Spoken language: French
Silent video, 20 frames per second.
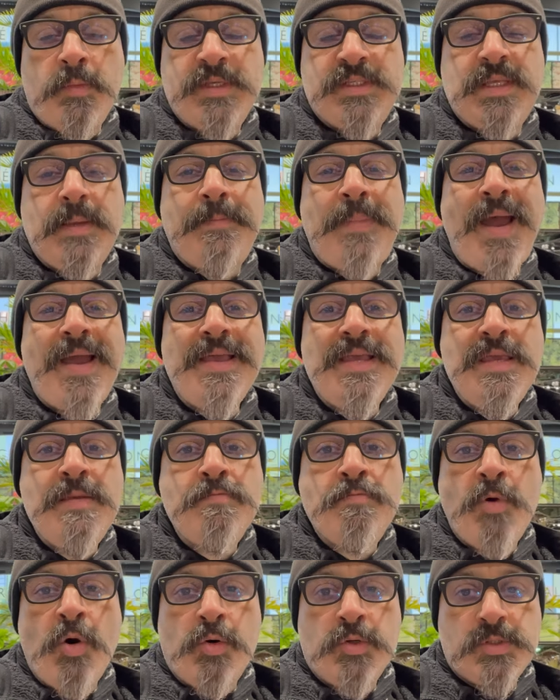mais c'est pas
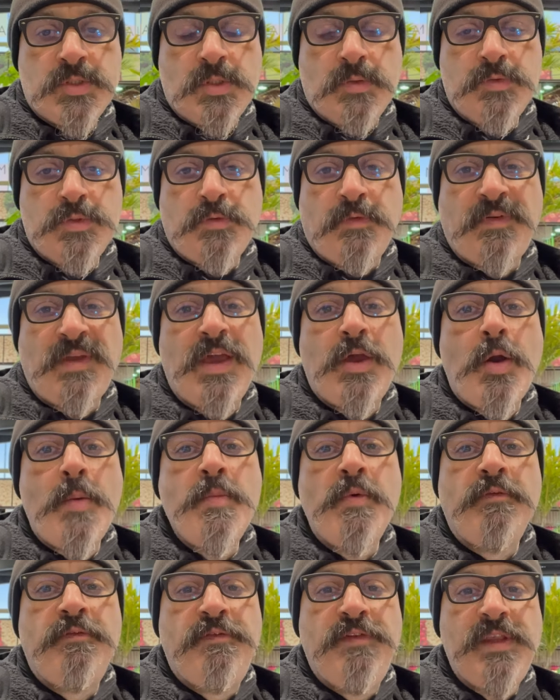immense, vous en ferez
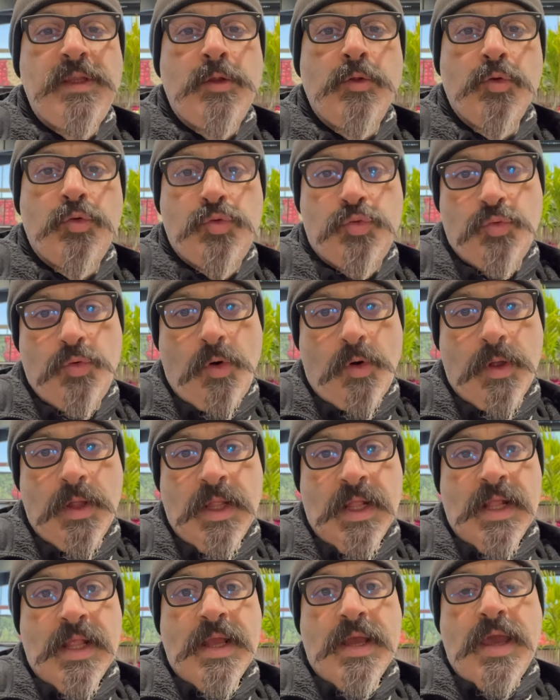comme vite le tour
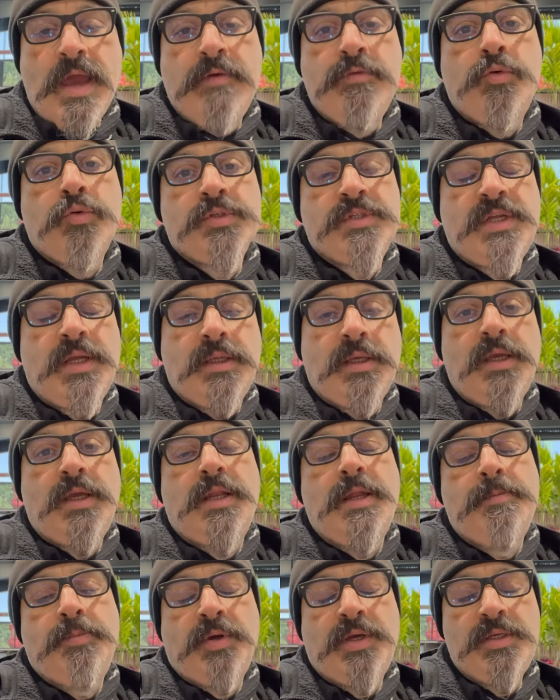et vous constaterez que
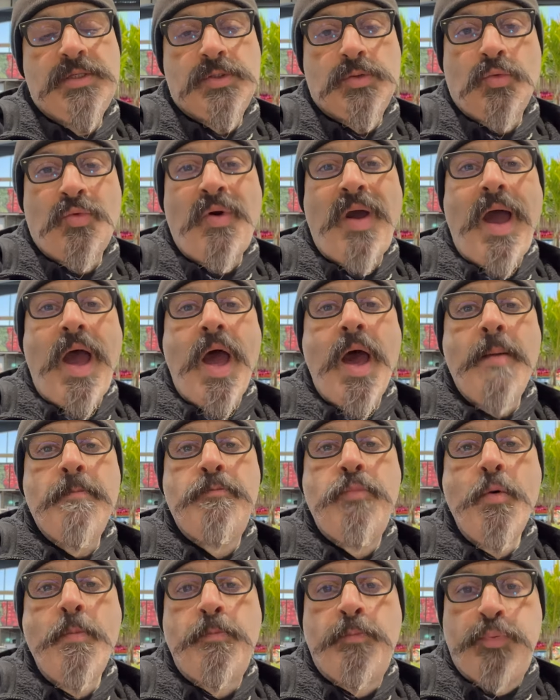les prix sont un
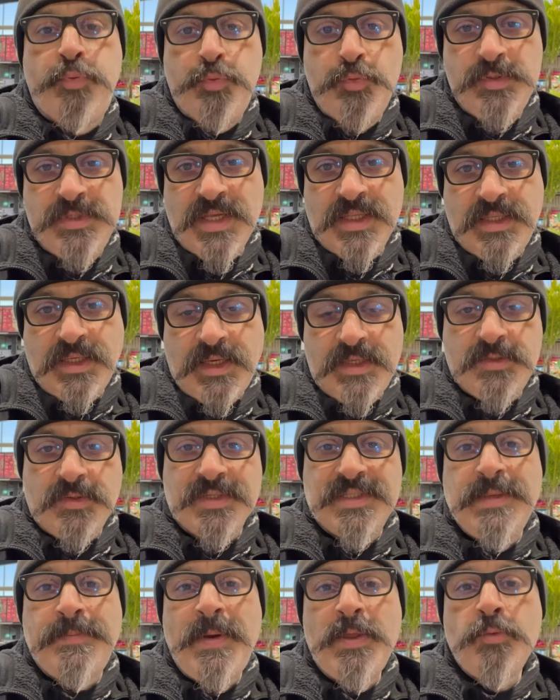peu plus intéressants.
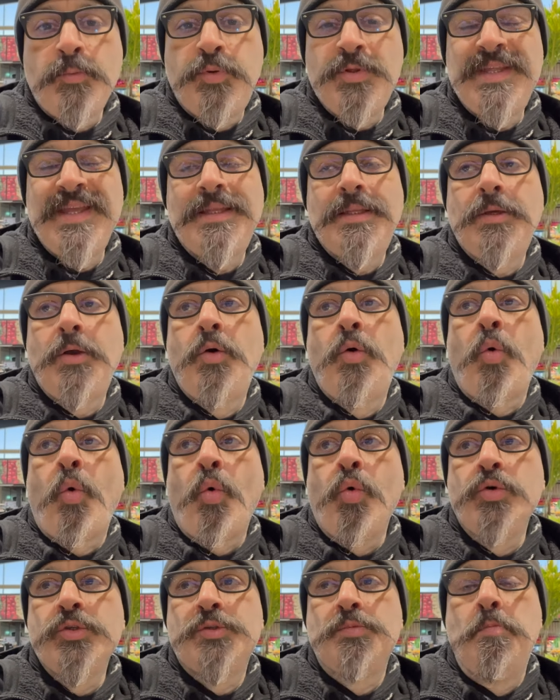C'est pas non plus des
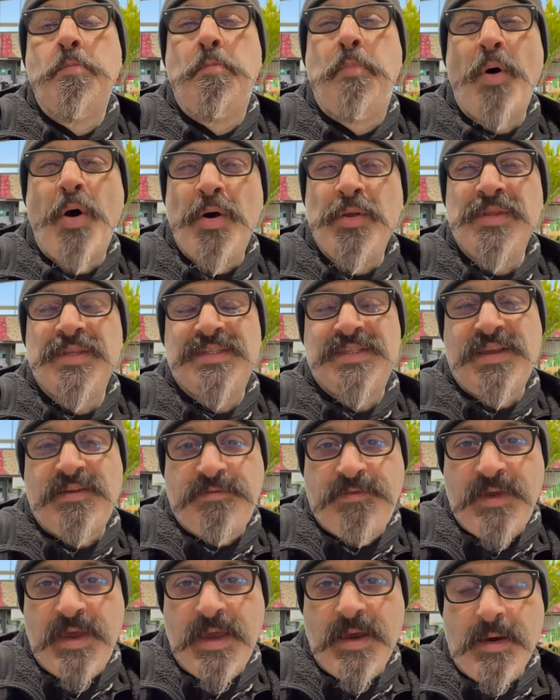grosses bonnes
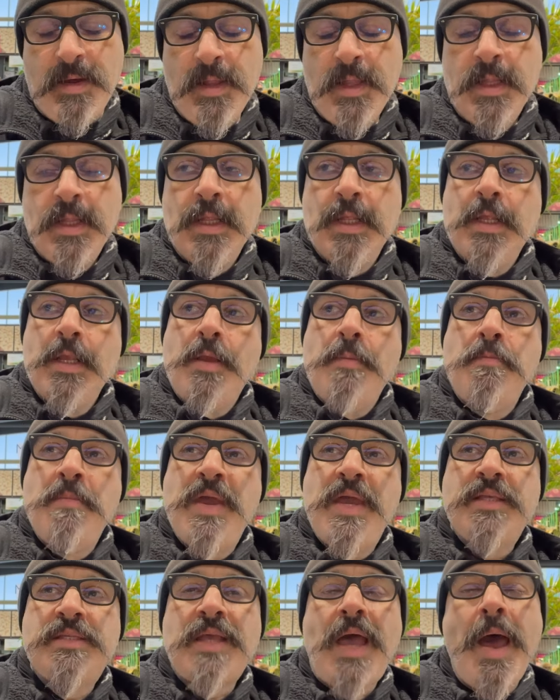affaires,
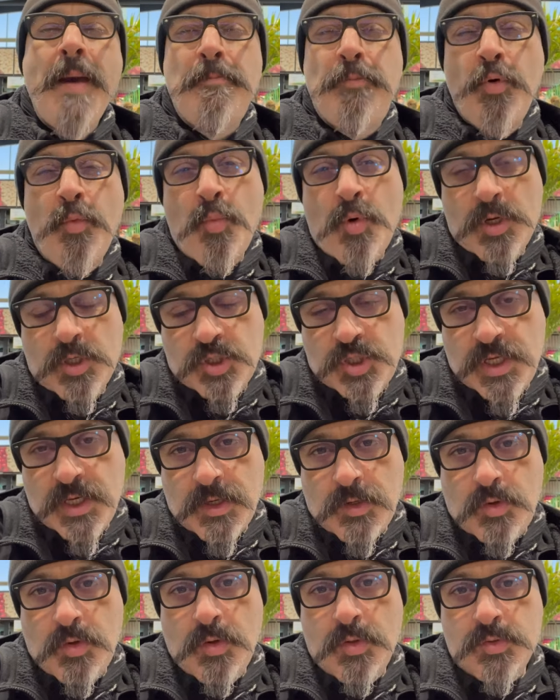mais c'est un peu moins
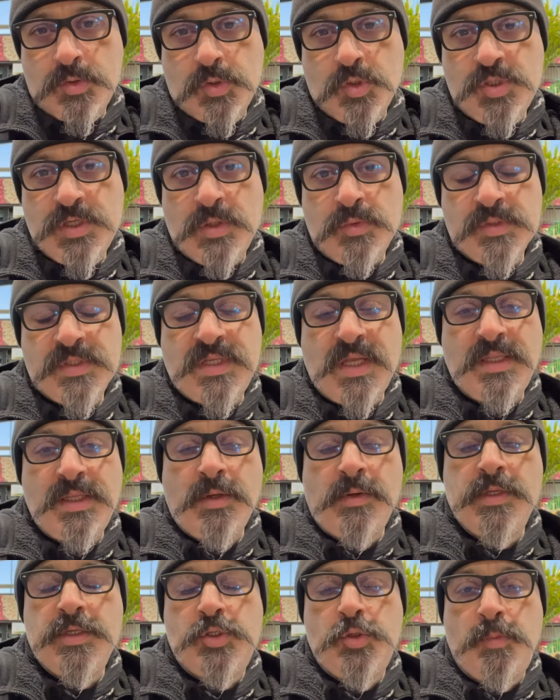cher que ce que j'ai constaté
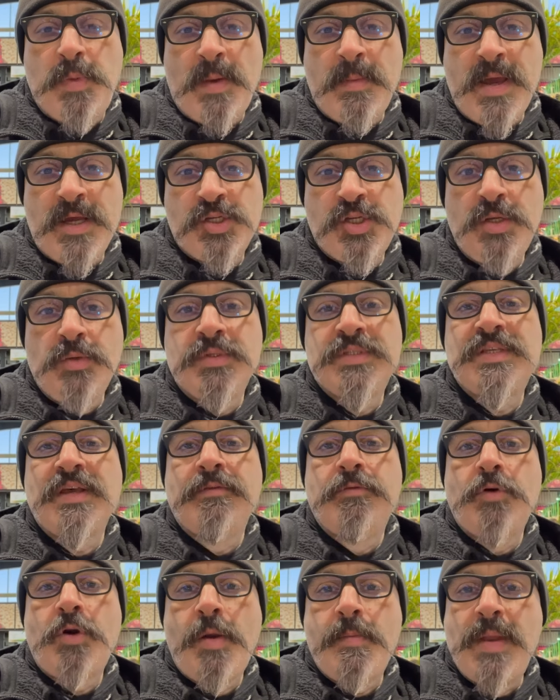dans les supermarchés, donc ça
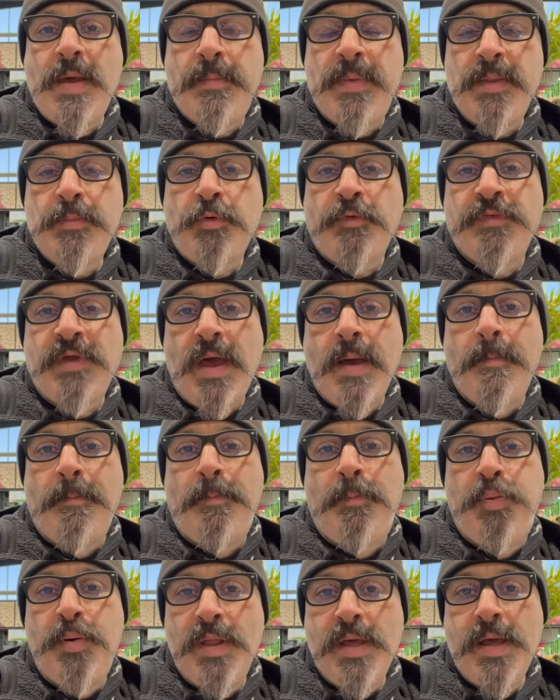vaut quand même la peine pour faire un
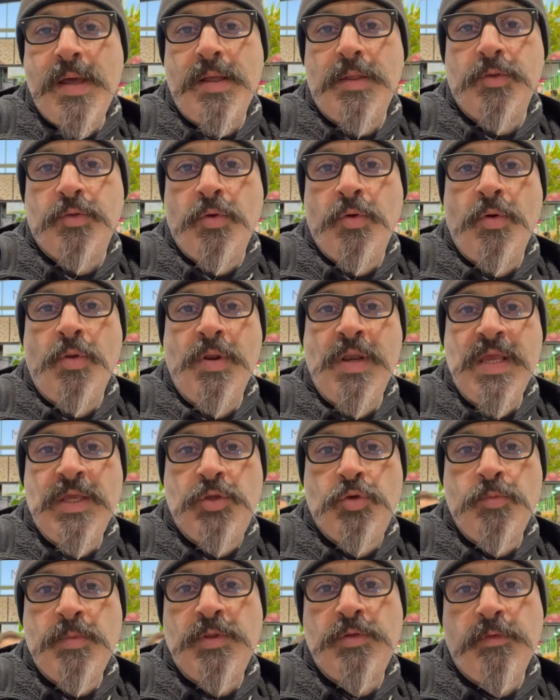plein de
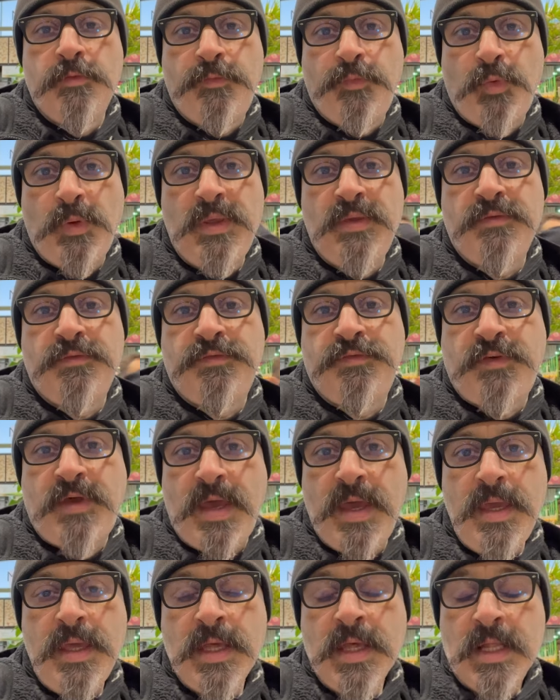légumes et de fruits
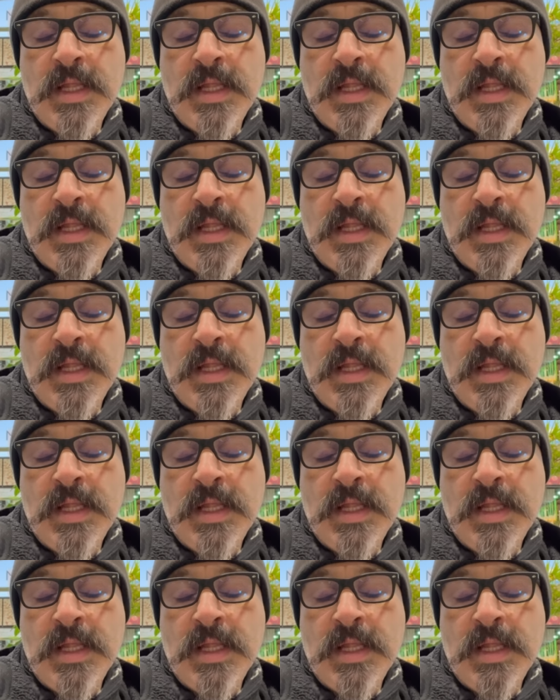frais.